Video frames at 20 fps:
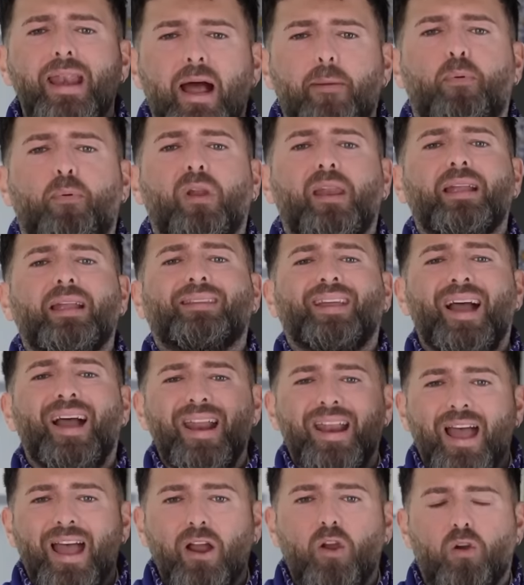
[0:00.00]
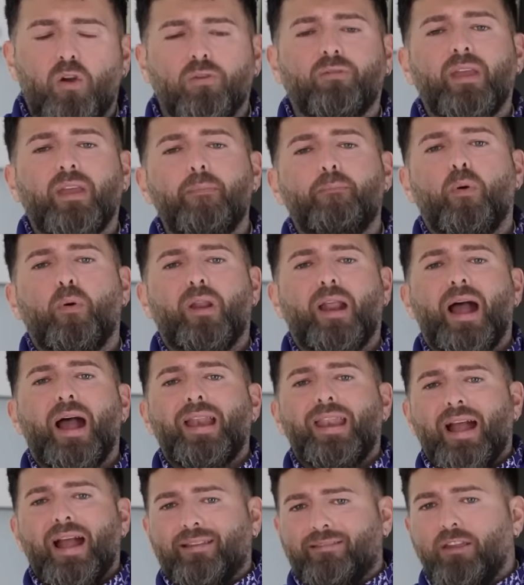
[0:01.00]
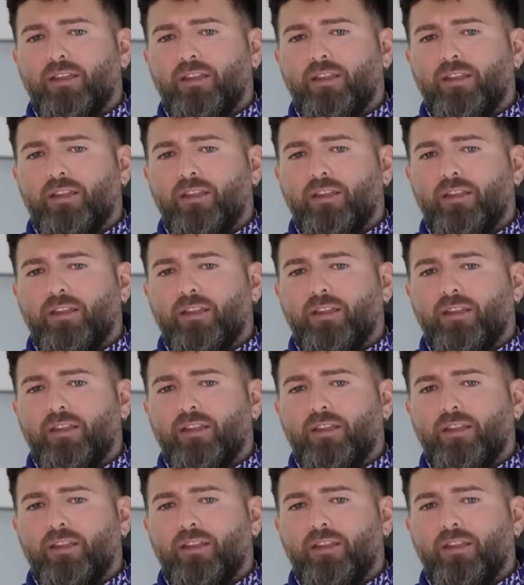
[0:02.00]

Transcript: napoletana contemporanea,